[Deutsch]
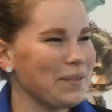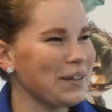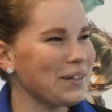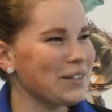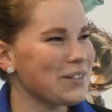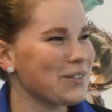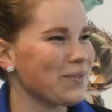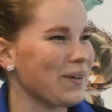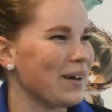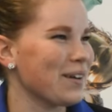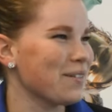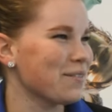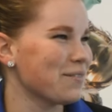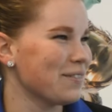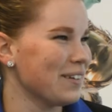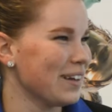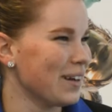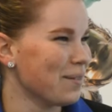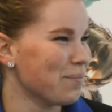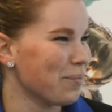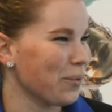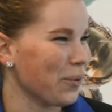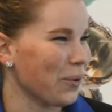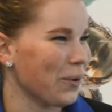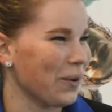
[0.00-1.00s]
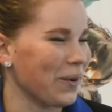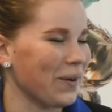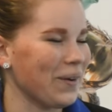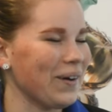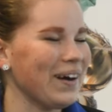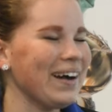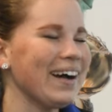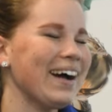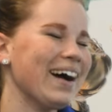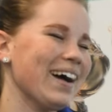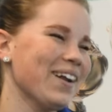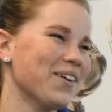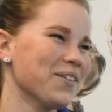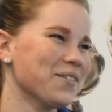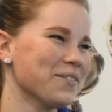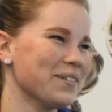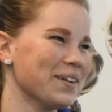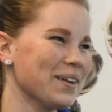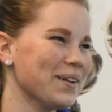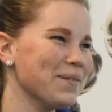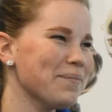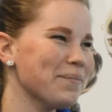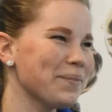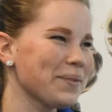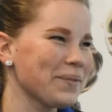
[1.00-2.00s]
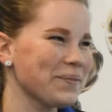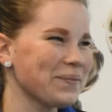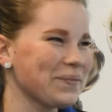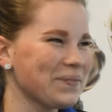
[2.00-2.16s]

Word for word: bei mir und zwar einen Philipp Rohrer. Hallo Philipp.